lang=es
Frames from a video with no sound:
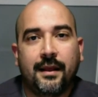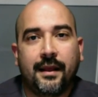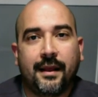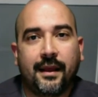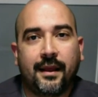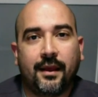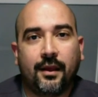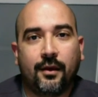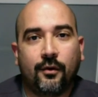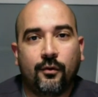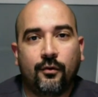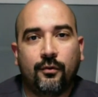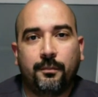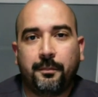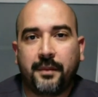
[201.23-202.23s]
Eh,
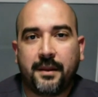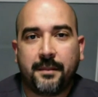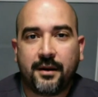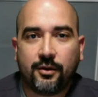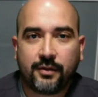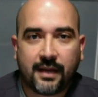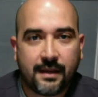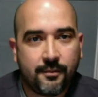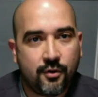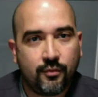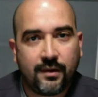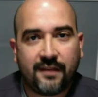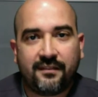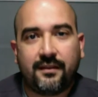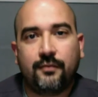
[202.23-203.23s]
primero tenemos
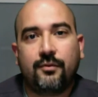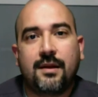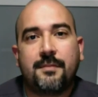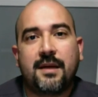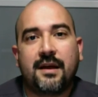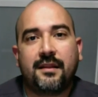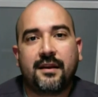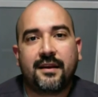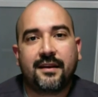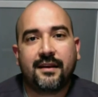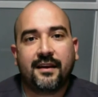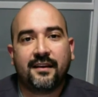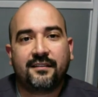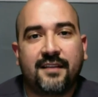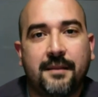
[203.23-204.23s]
una célula madre.
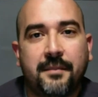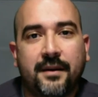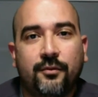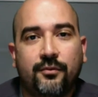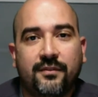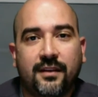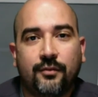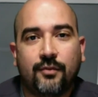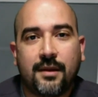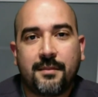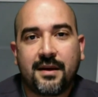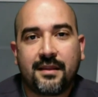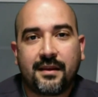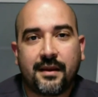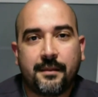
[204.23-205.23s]
Esa célula
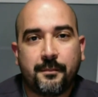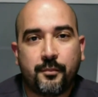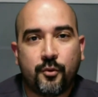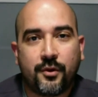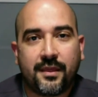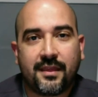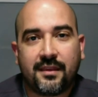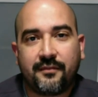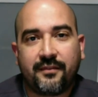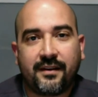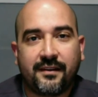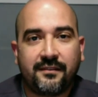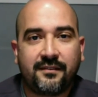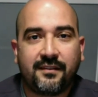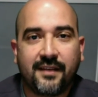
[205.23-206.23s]
madre puede
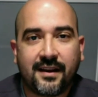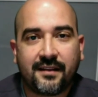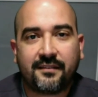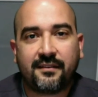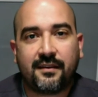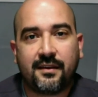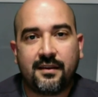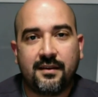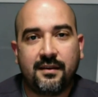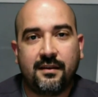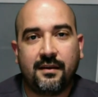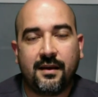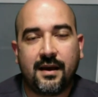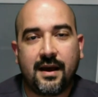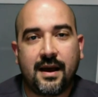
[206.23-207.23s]
diferenciarse
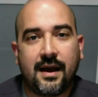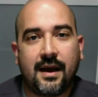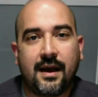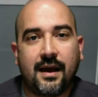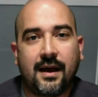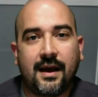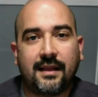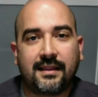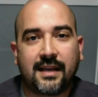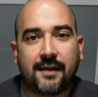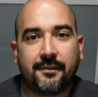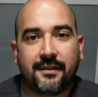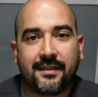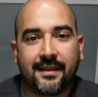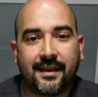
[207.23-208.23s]
a,
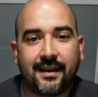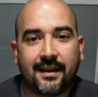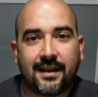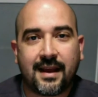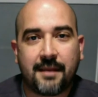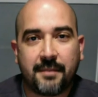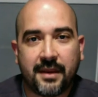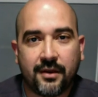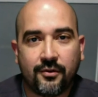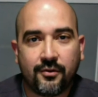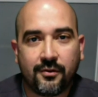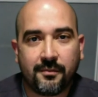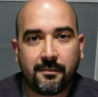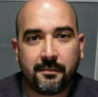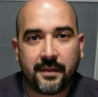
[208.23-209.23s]
través del
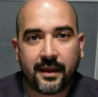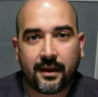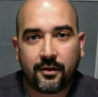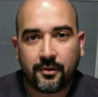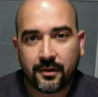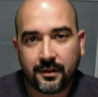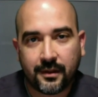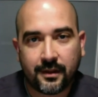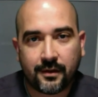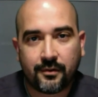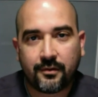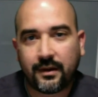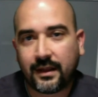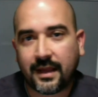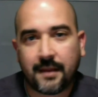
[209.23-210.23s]
camino mieloide
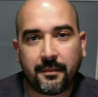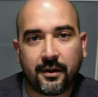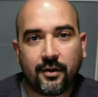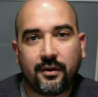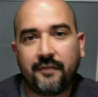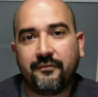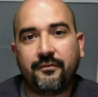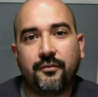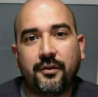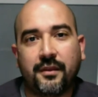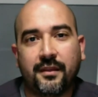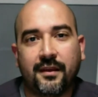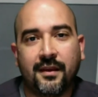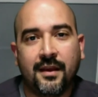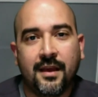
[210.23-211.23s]
o el camino
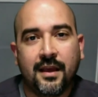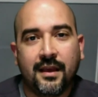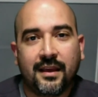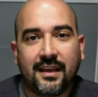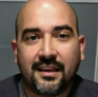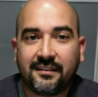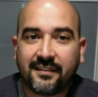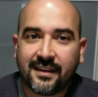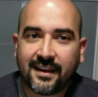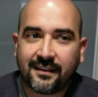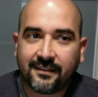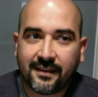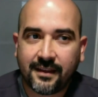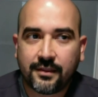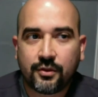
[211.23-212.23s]
linfoide. Y
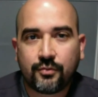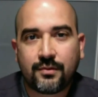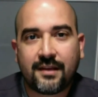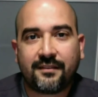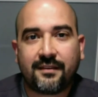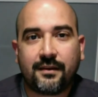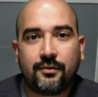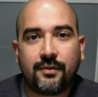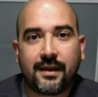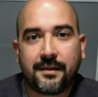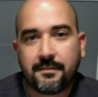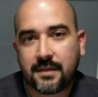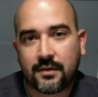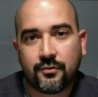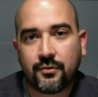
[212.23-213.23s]
sigue siendo una célula
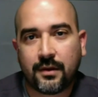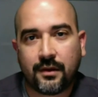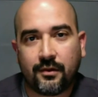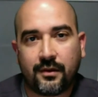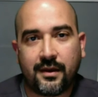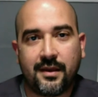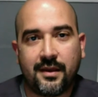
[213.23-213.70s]
inmadura,